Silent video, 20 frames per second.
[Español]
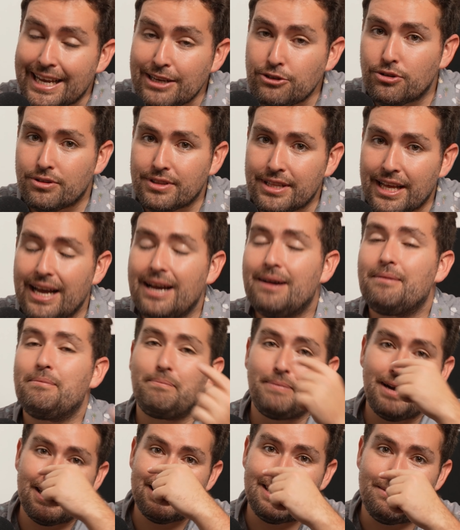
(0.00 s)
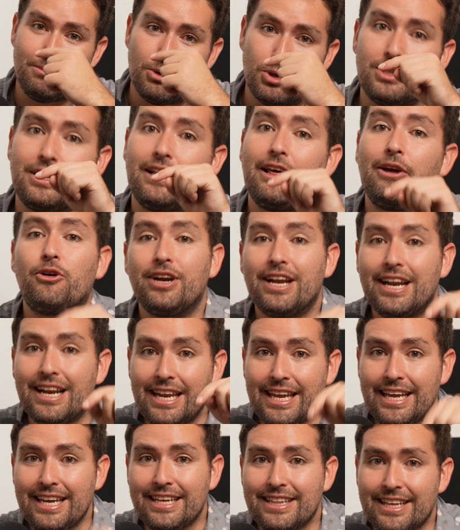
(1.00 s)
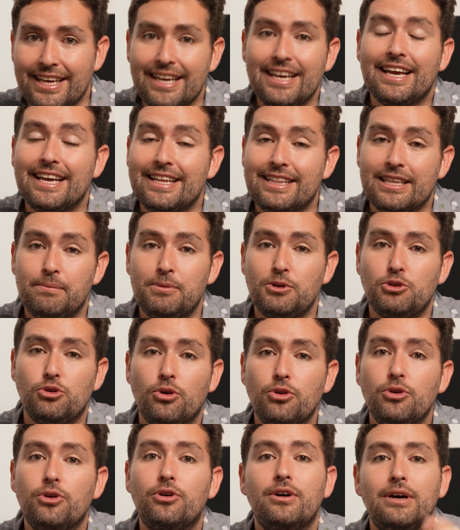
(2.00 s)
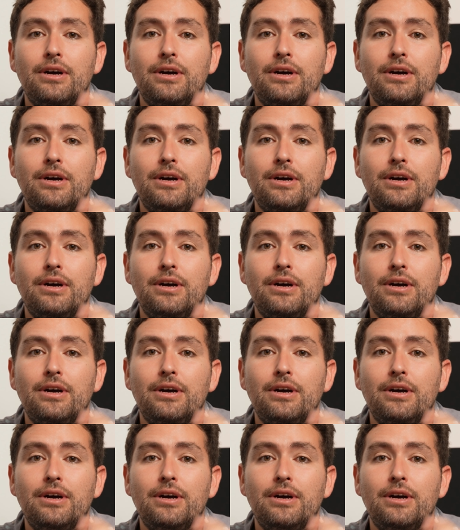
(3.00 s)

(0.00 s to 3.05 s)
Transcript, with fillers: eso está Patrimonio. Te dejo en el link de este episodio